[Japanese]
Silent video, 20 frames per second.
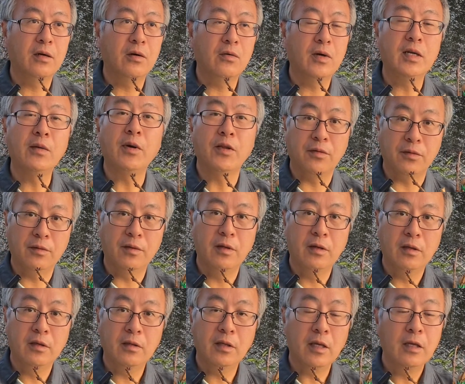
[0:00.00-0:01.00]
終わります。
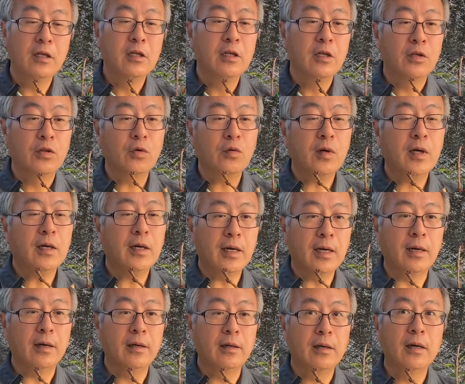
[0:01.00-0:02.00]
はい、で、そこか
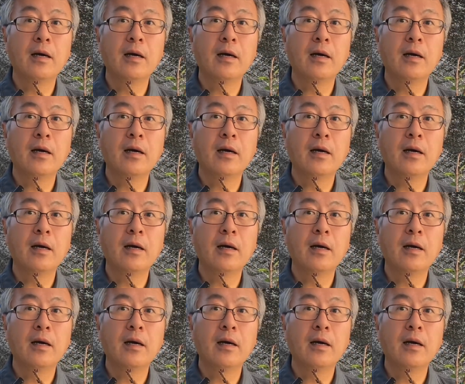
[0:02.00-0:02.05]
ら、